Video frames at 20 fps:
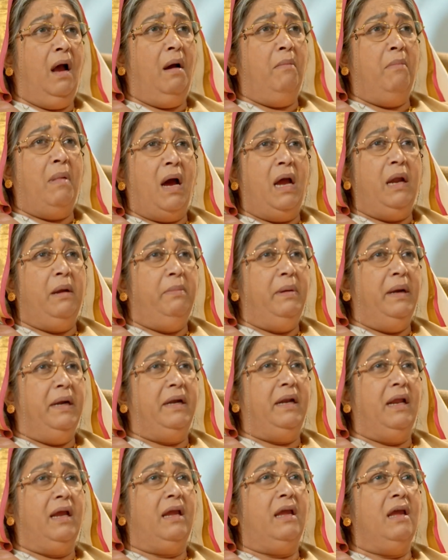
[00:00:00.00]
بتمنى
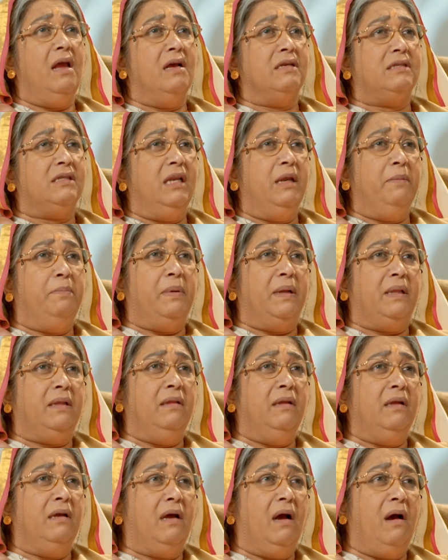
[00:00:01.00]
يكون صار شي خلى
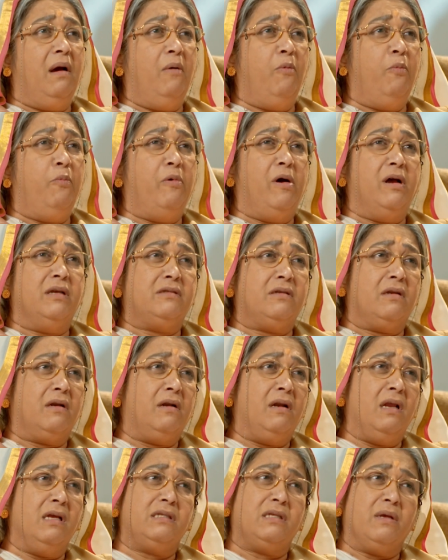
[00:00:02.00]
بنتي تقطع
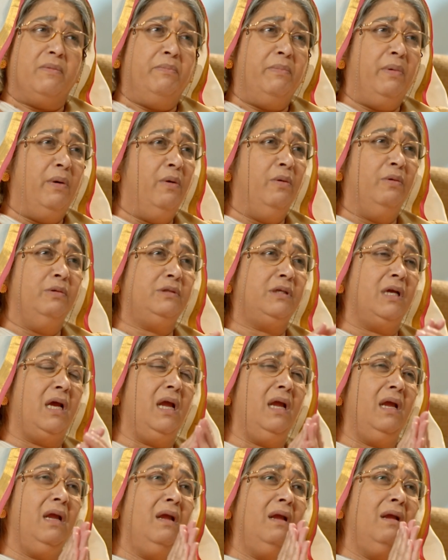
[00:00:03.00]
الأكل بهاليوم
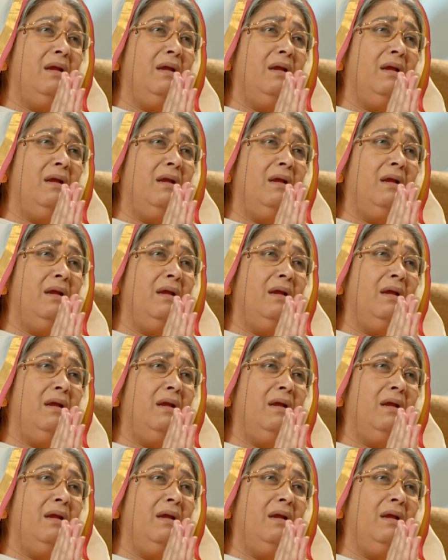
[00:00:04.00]
كمان